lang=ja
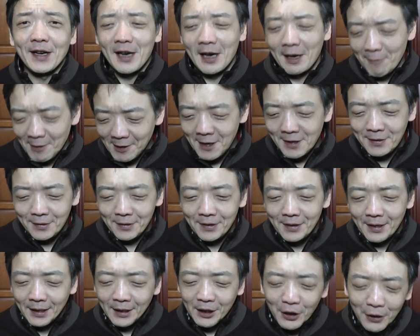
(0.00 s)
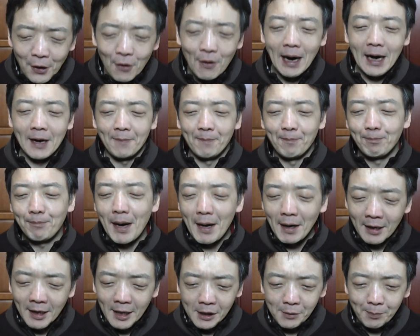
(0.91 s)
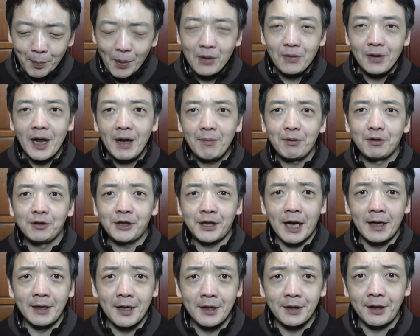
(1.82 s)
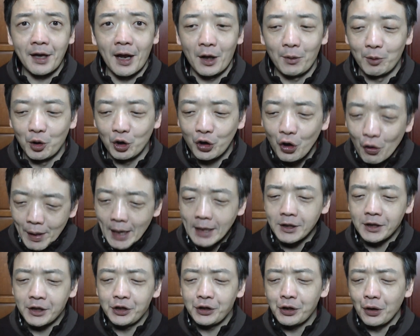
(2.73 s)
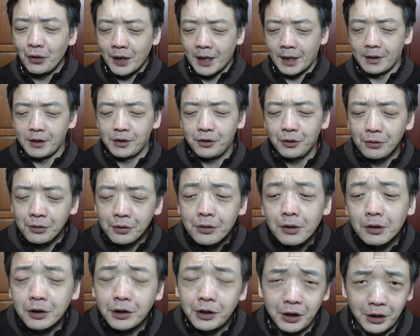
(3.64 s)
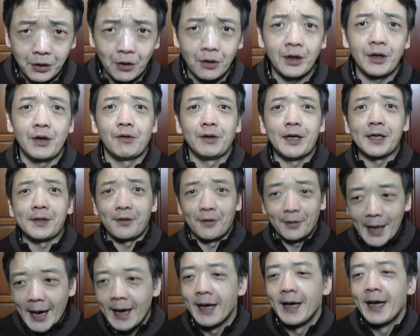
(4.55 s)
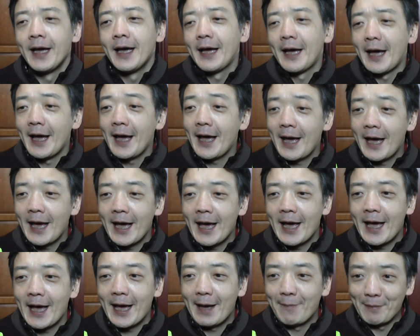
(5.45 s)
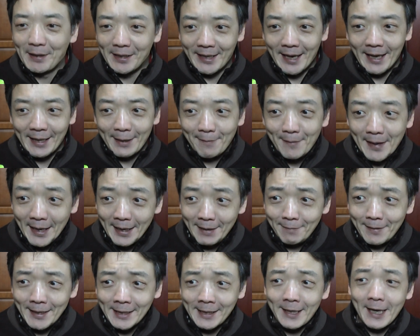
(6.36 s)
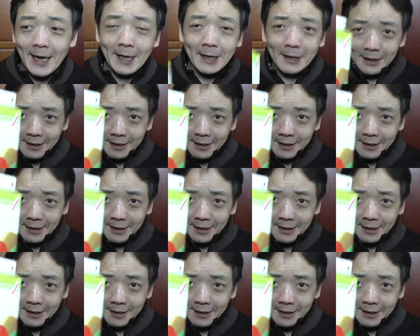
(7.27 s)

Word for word: かけむらです。昨日は満月ポンレビューしたんですけれども、今日は新商品、ジュースの新商品をですよね、えー、見つけてまいりました。